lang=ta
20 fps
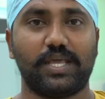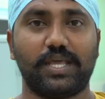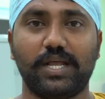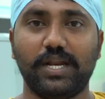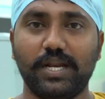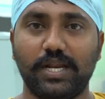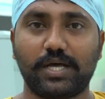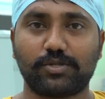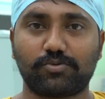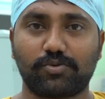
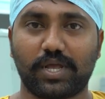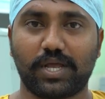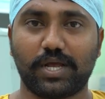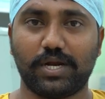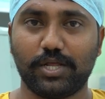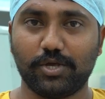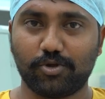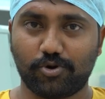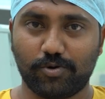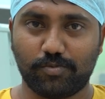எல்லா
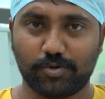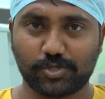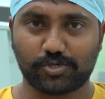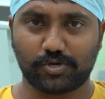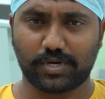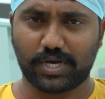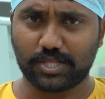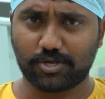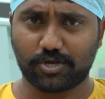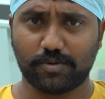துறைகள்லையும்
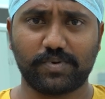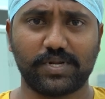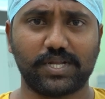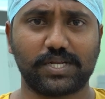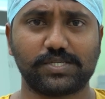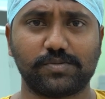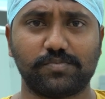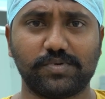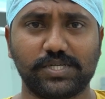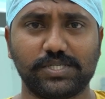ஒரு ஆதிக்கம் இப்போ
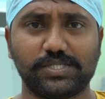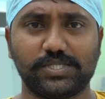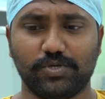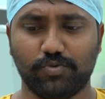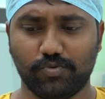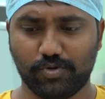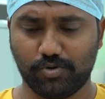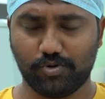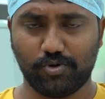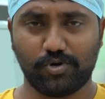நிறைஞ்சு போயிடுச்சு
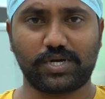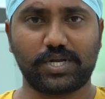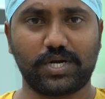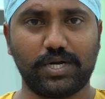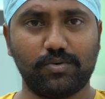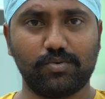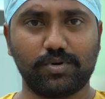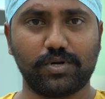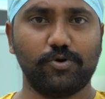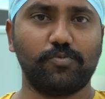ஒரு
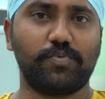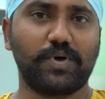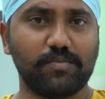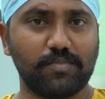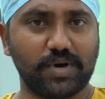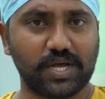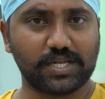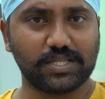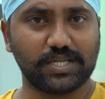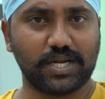ஹோட்டலில் உணவு
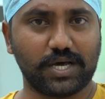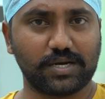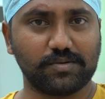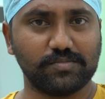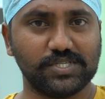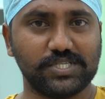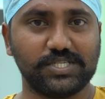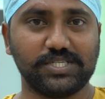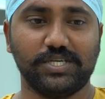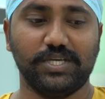பரிமாறுறதுல
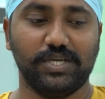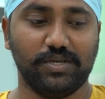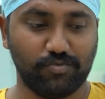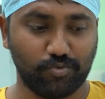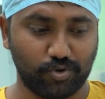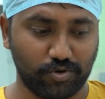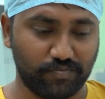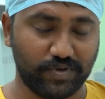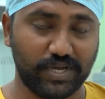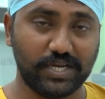ஆரம்பிச்சு
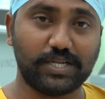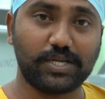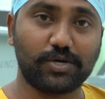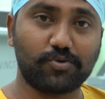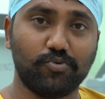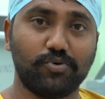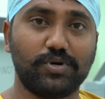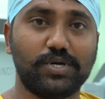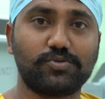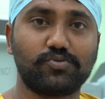ஒரு வீட்டை
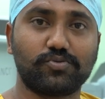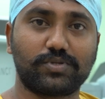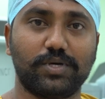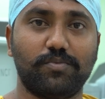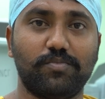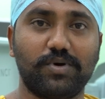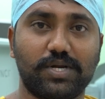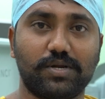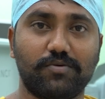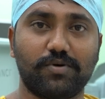கூட்டி
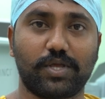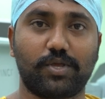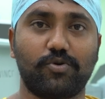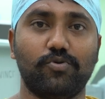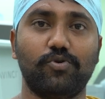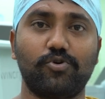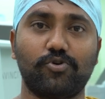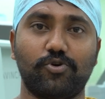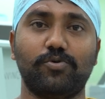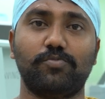சுத்தம் பண்ணுற
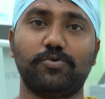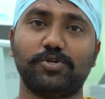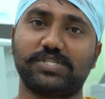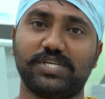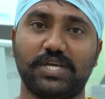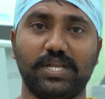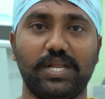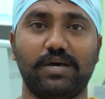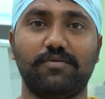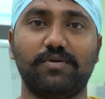வரைக்கும்
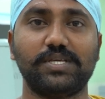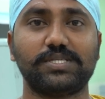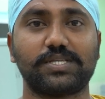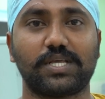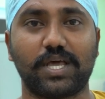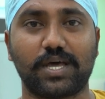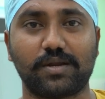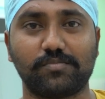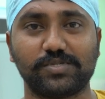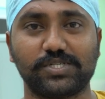ரோபோட்ஸ் எல்லா வேலையும்
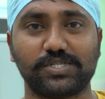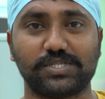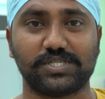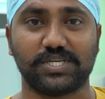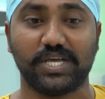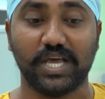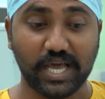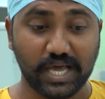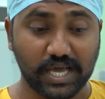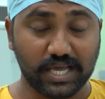செய்ய
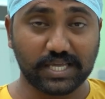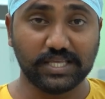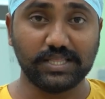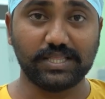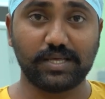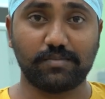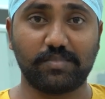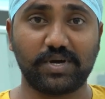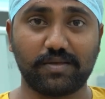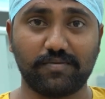ஆரம்பிச்சிருச்சு
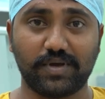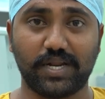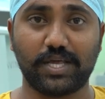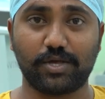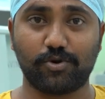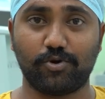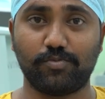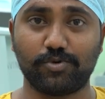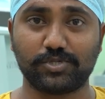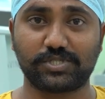இந்த மாதிரி
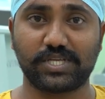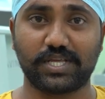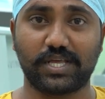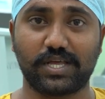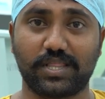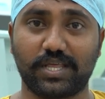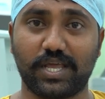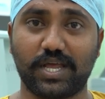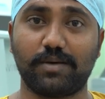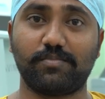வேலையை ரோபோட்ஸ்
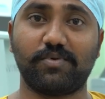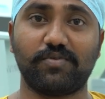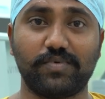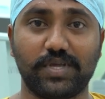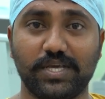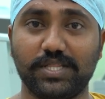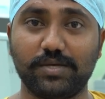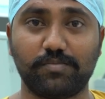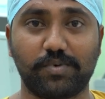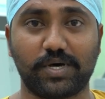செய்கிறதையே நம்ம
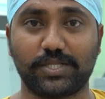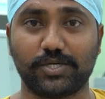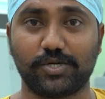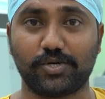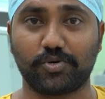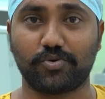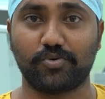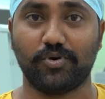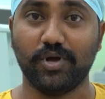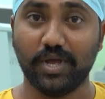வியந்து
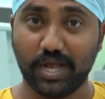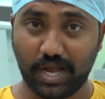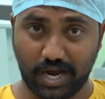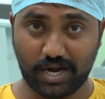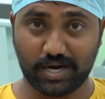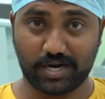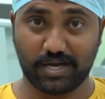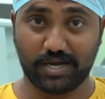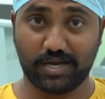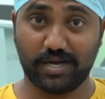பார்த்துக்கிட்டு இருக்கோம்
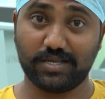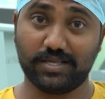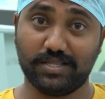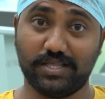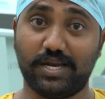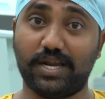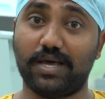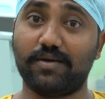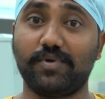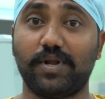ஆனால்
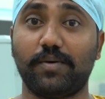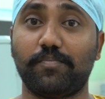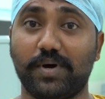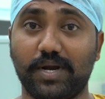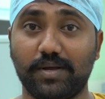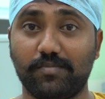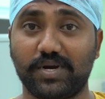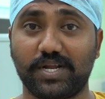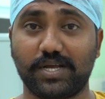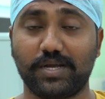இதெல்லாம் விட
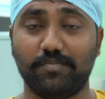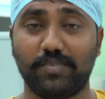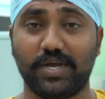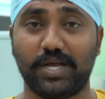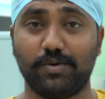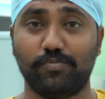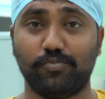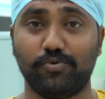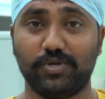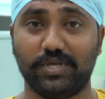பல மடங்கு
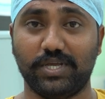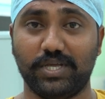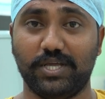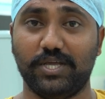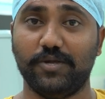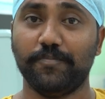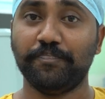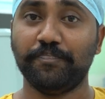மேலே போய்